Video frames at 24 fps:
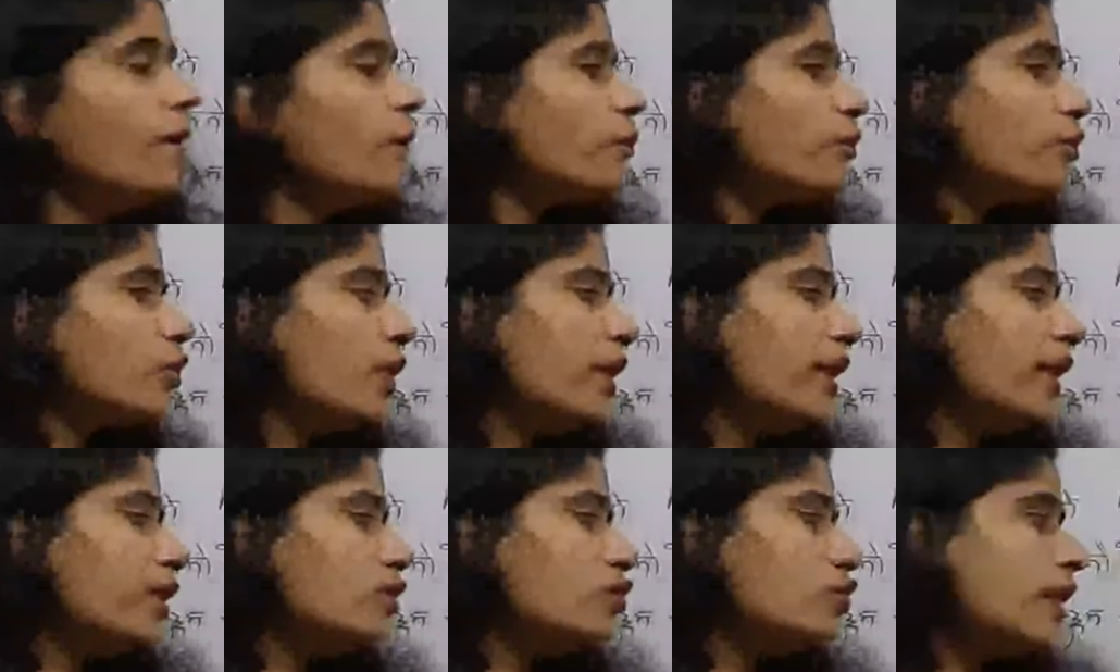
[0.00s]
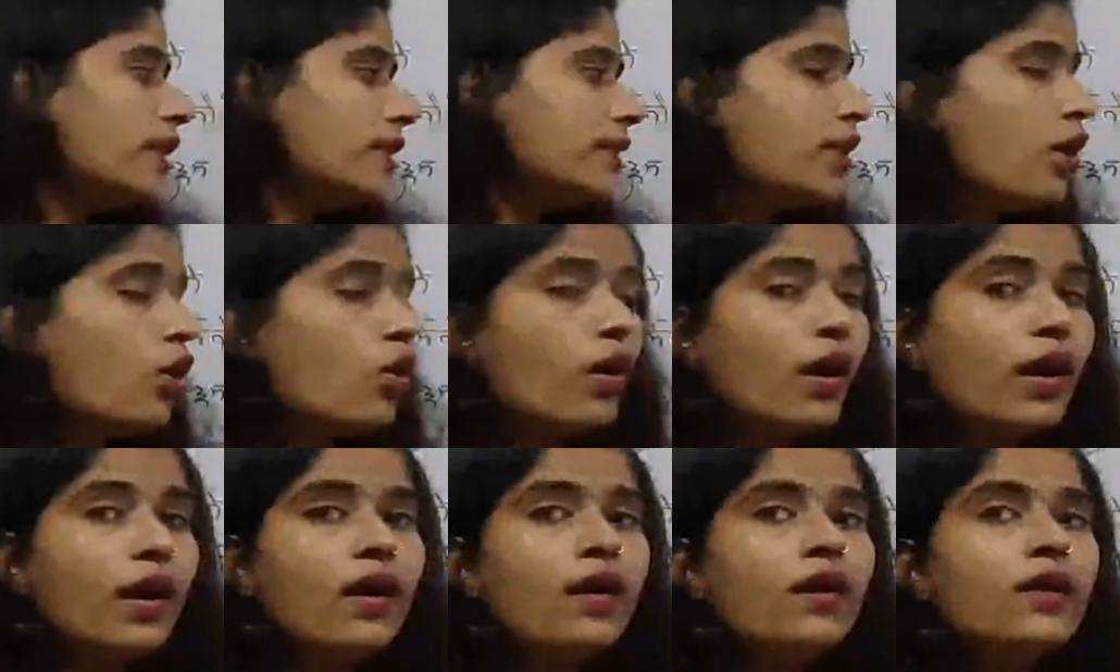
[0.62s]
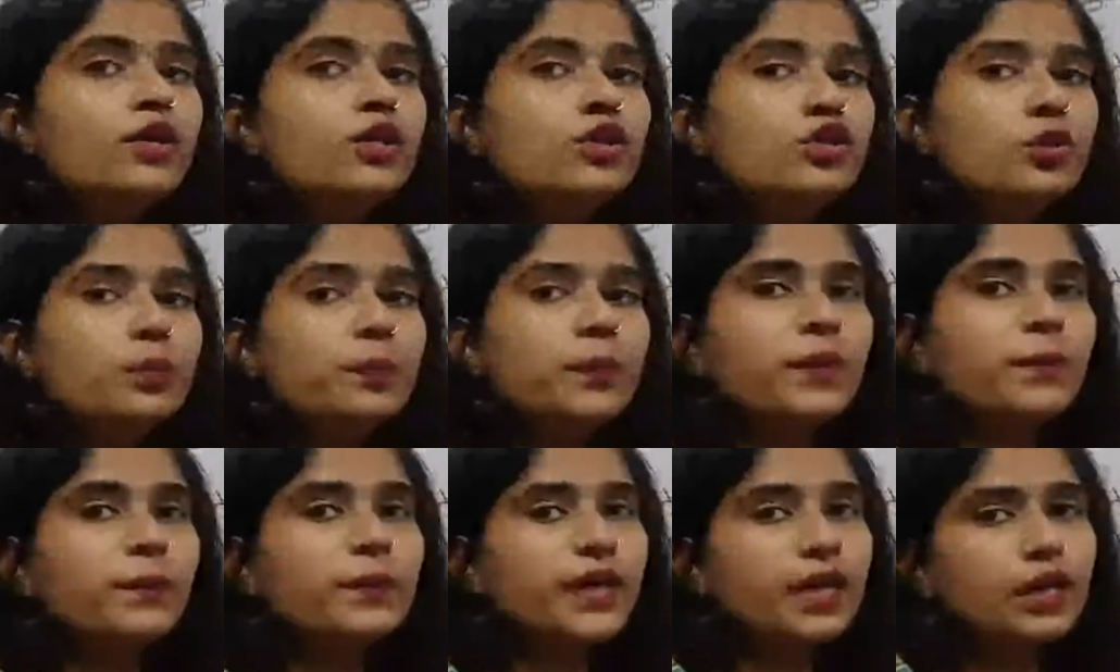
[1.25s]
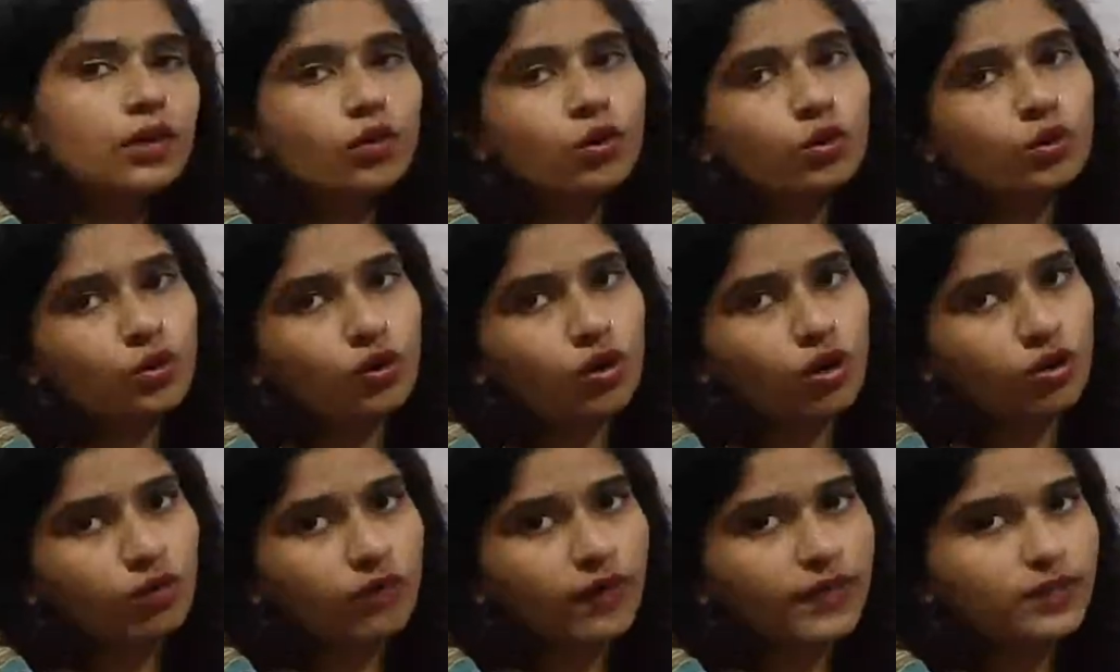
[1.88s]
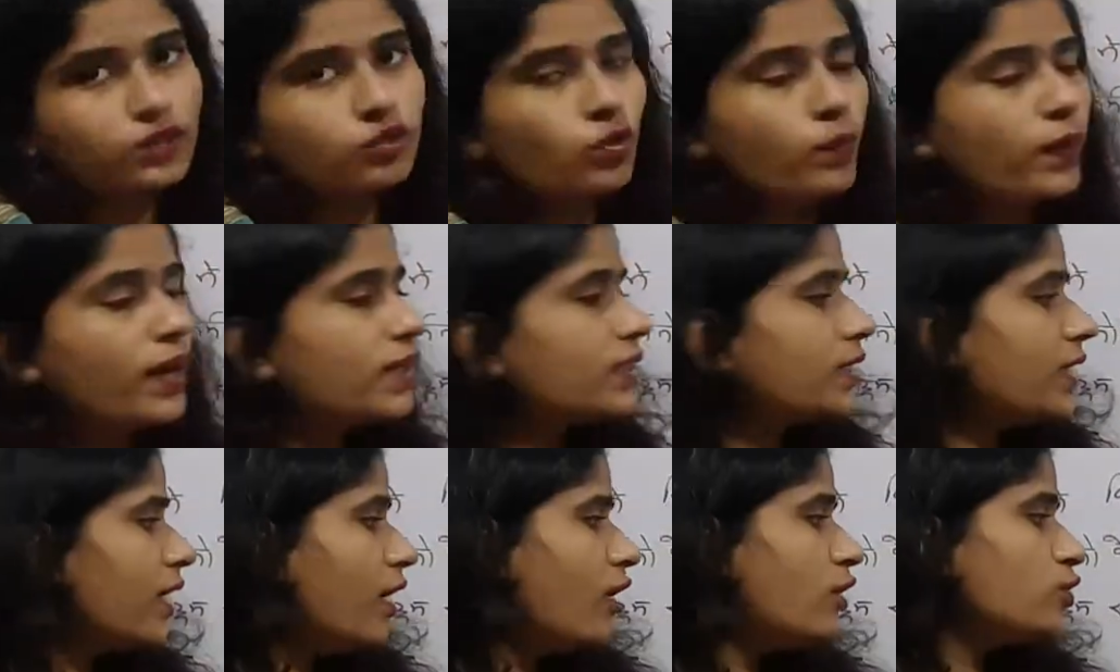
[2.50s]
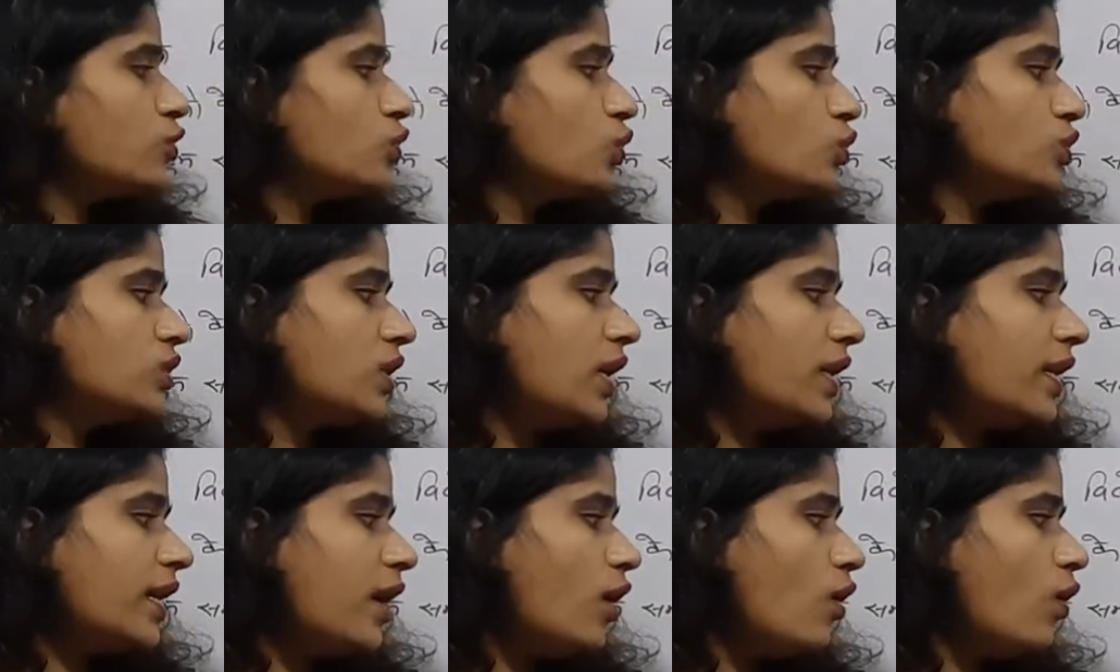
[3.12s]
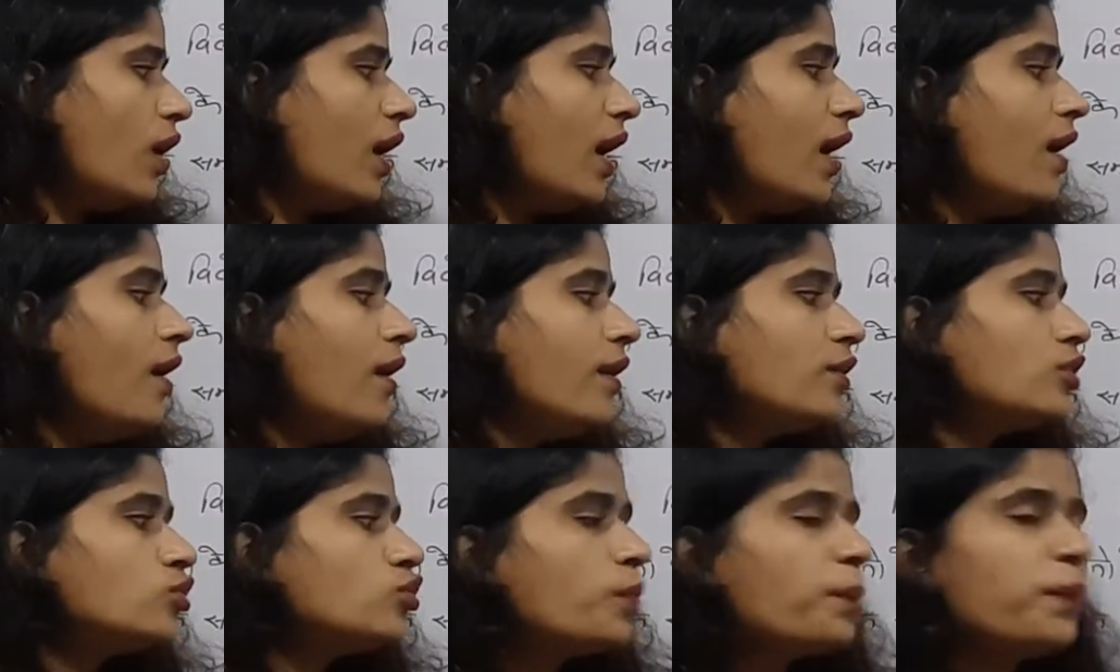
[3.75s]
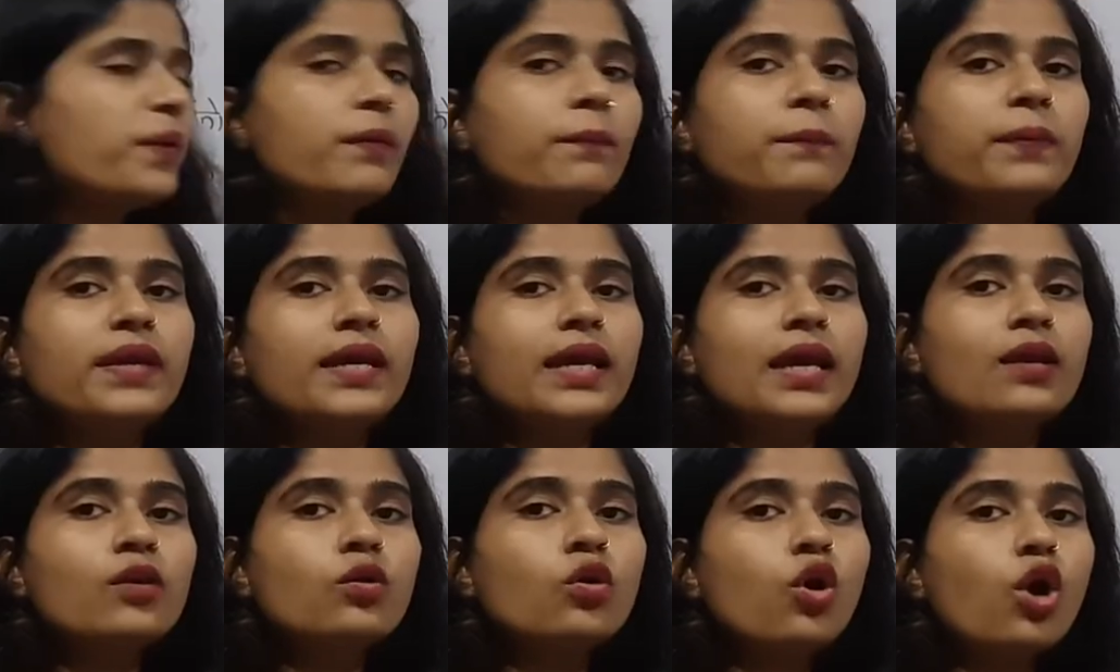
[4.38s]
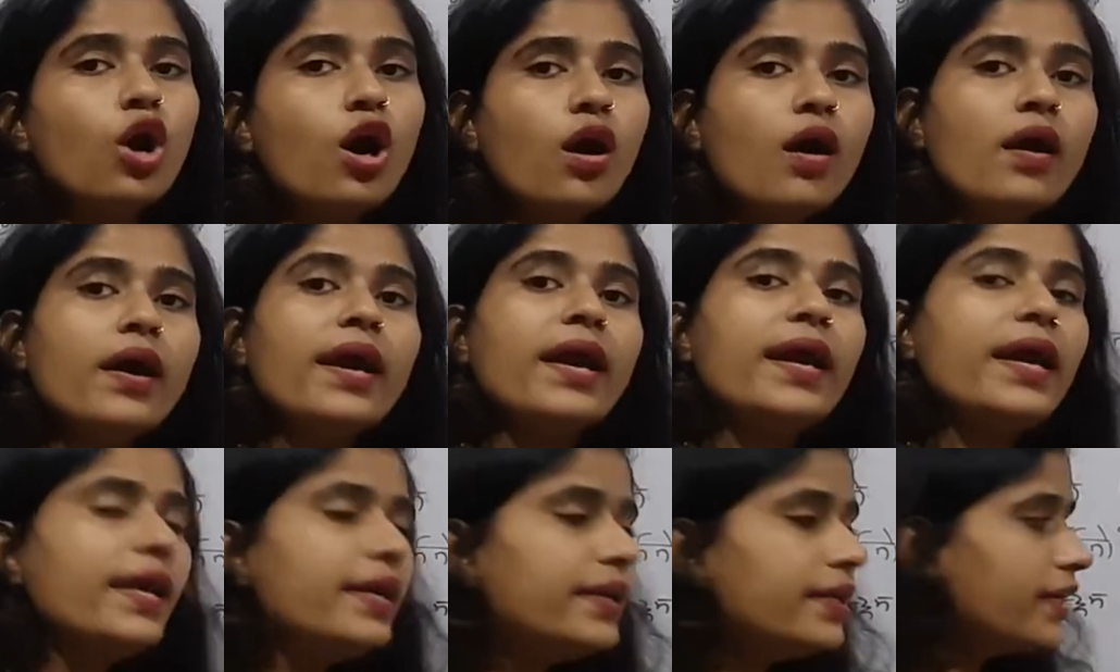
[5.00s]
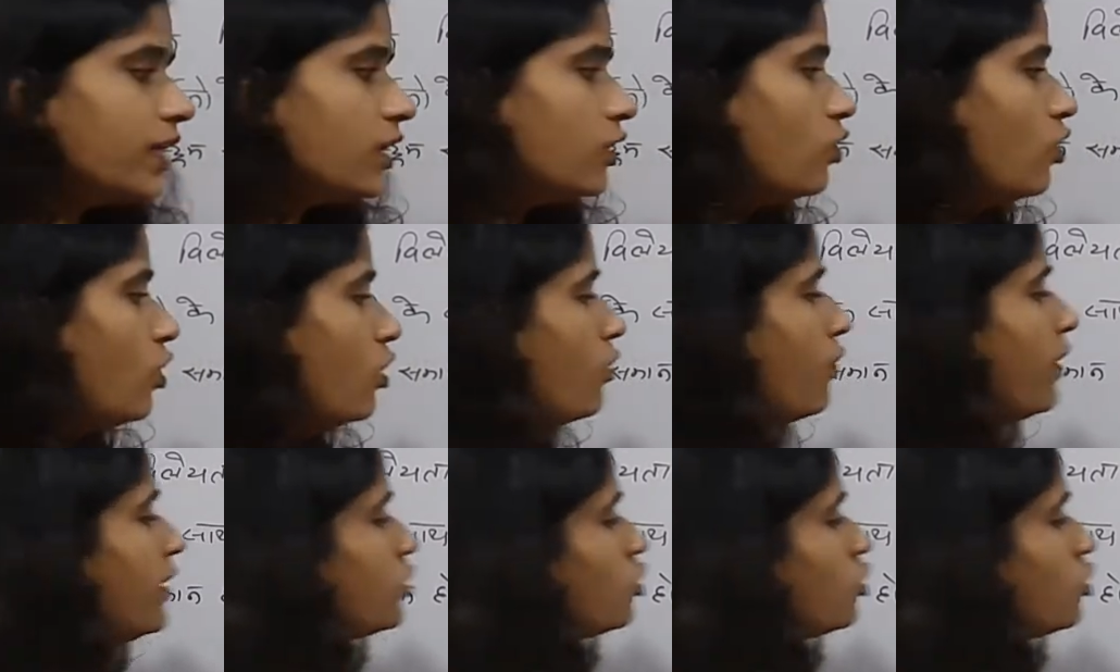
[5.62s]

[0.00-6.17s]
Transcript: तो एक तो ऐसा होगा जो पीपीएल को क्लॉकवाइज घुमा देगा और दूसरा क्या होगा जो पीपीएल को एंटी क्लॉकवाइज